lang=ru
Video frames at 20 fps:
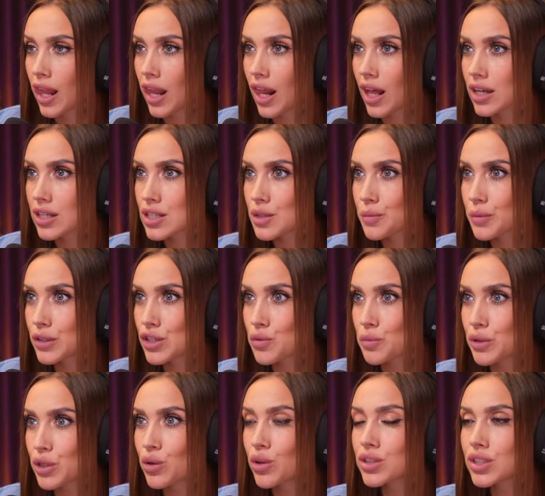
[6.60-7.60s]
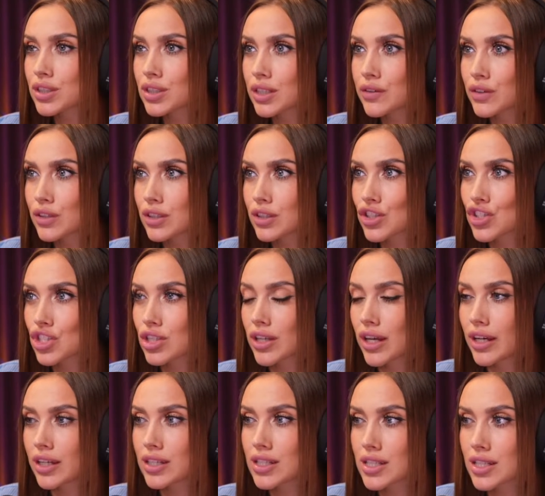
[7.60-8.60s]
Спишь, приходит Дэвид и
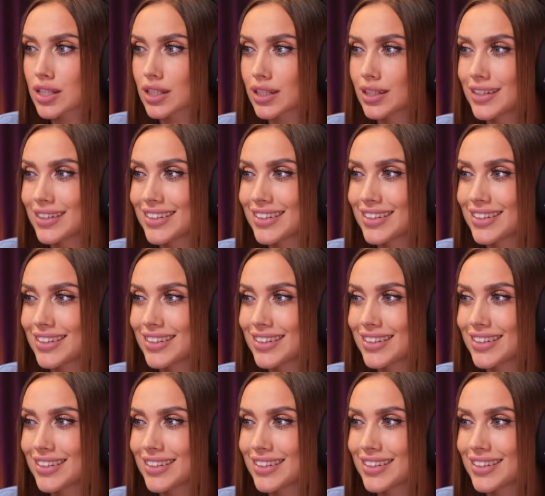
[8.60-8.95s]
начинается.